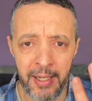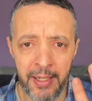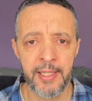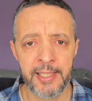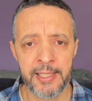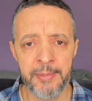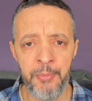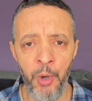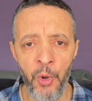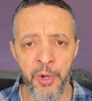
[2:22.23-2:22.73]

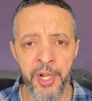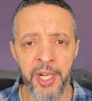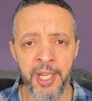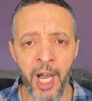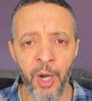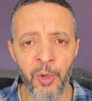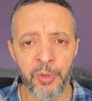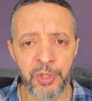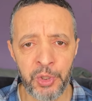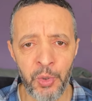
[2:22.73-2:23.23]
سمحوا لي
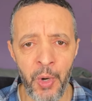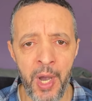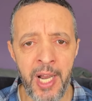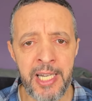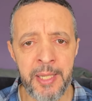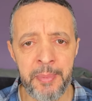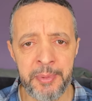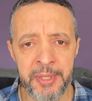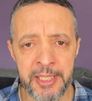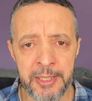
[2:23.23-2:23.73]
نعاود السؤال
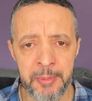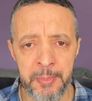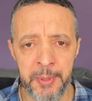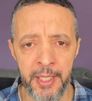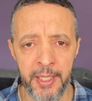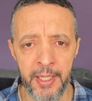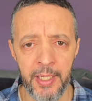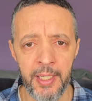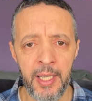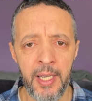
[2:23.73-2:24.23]
اللي بديت
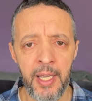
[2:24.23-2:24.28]
به